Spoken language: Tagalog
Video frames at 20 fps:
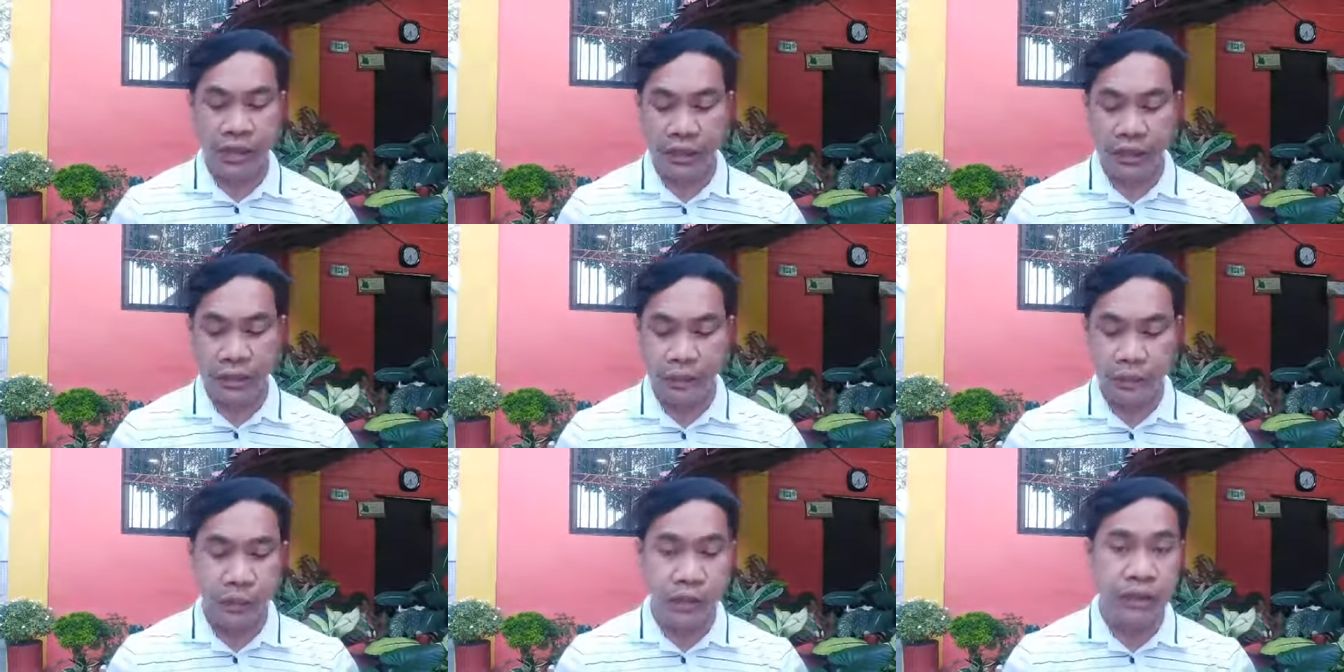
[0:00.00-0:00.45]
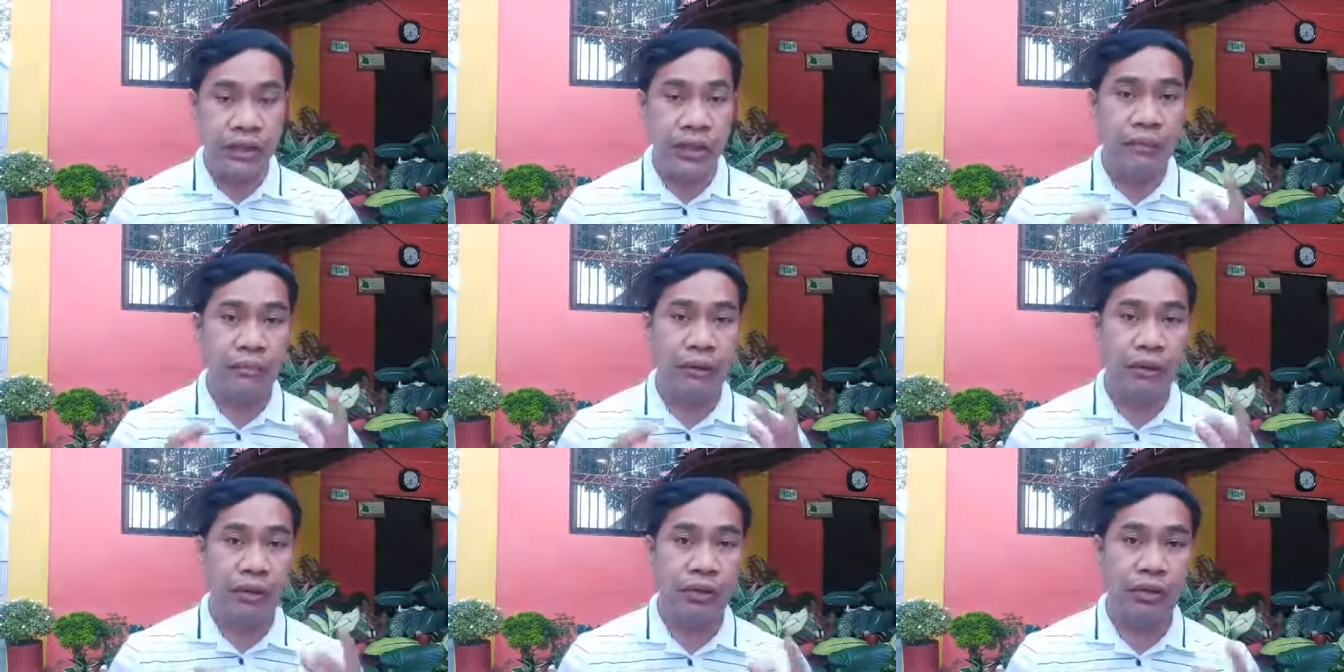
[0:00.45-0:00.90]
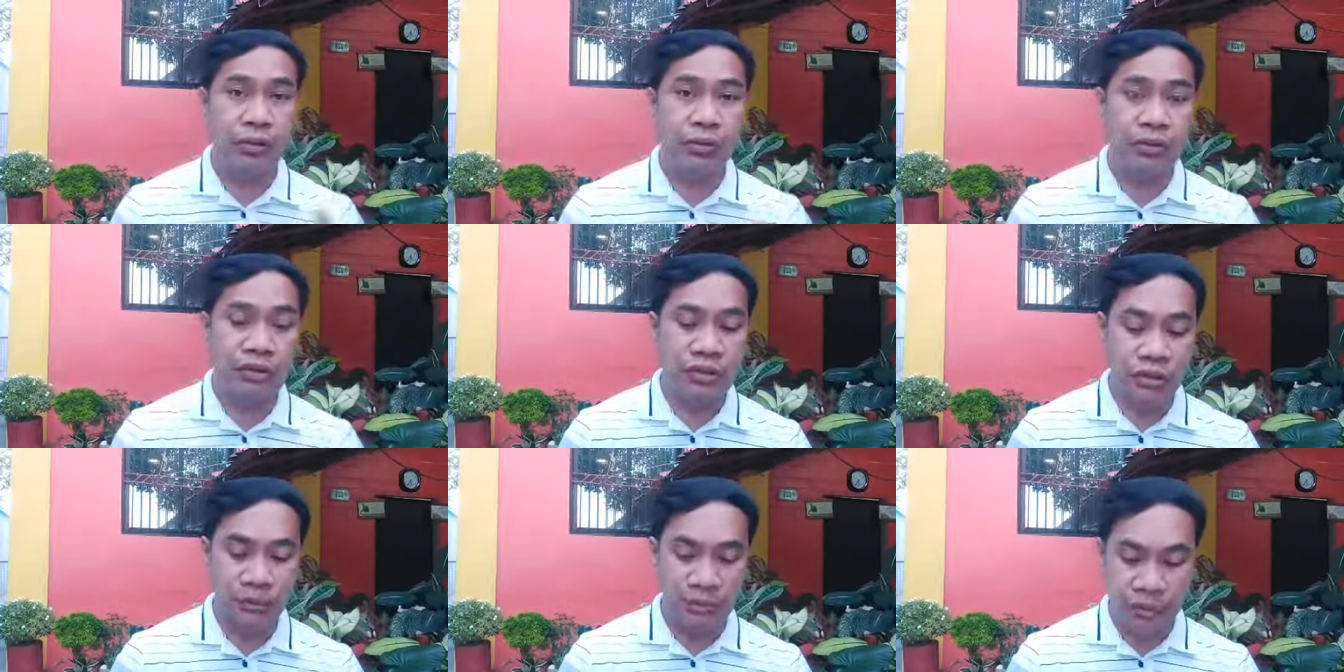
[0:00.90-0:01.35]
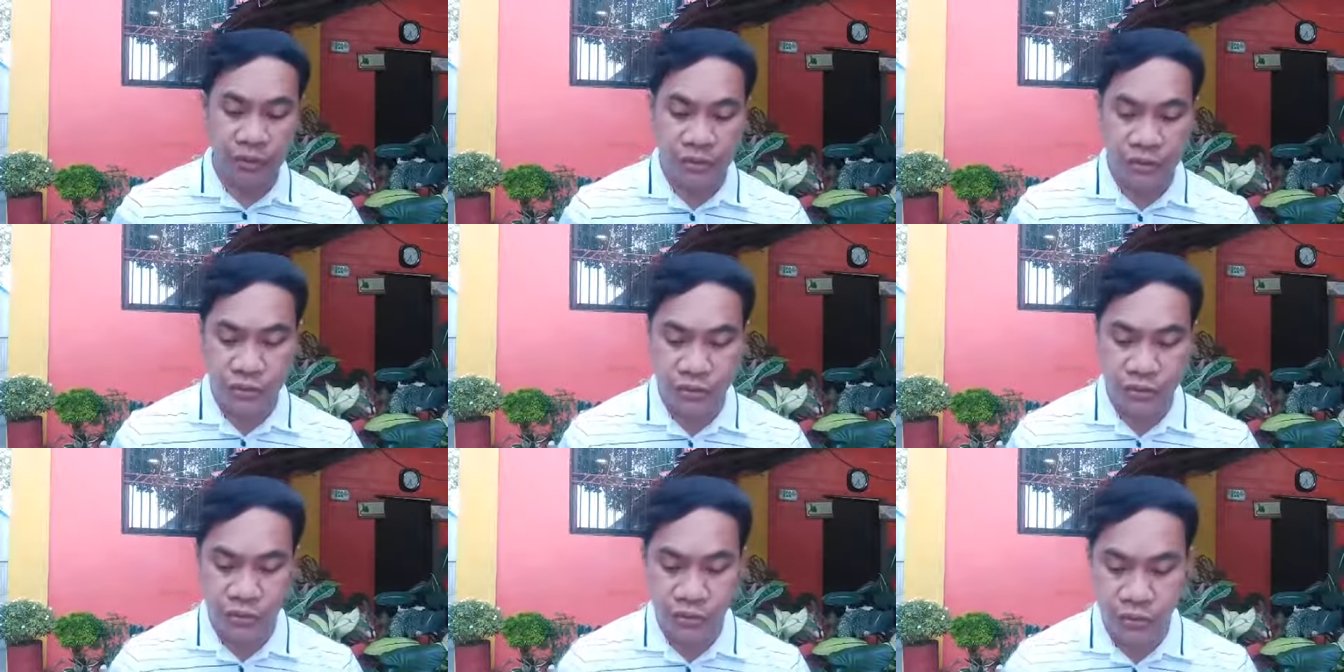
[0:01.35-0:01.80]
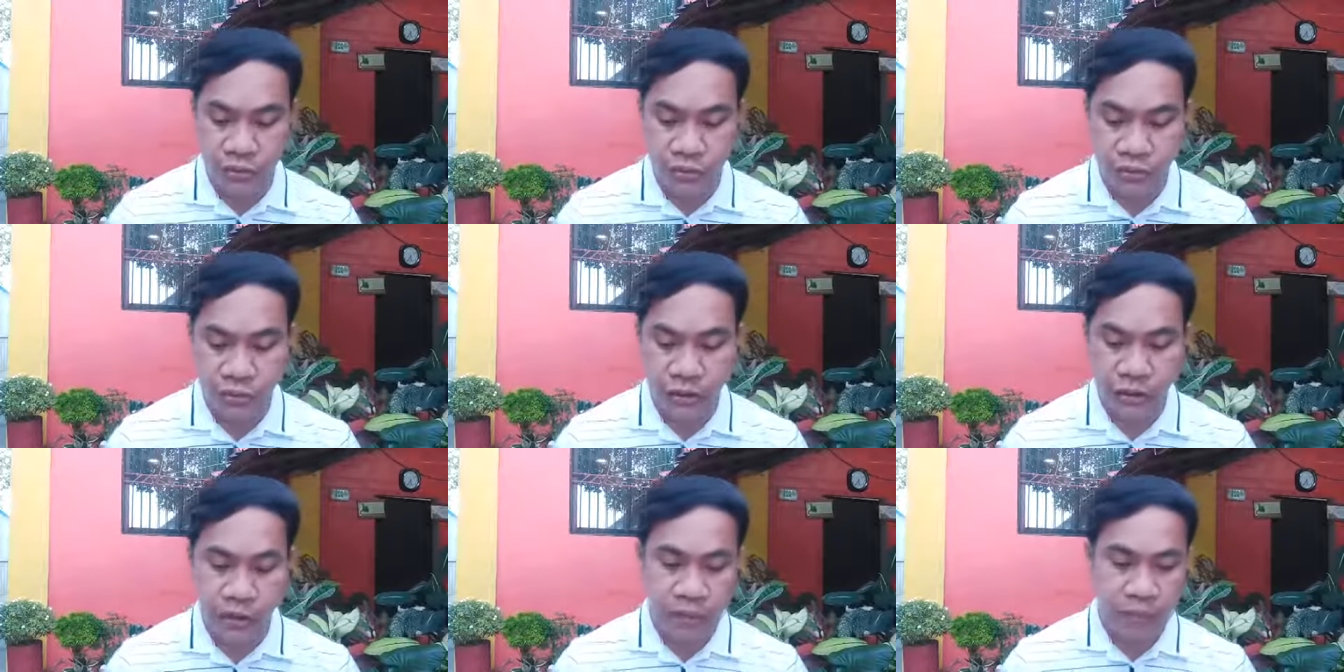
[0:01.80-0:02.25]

Ano po yung nakapaloob doon sa persecution?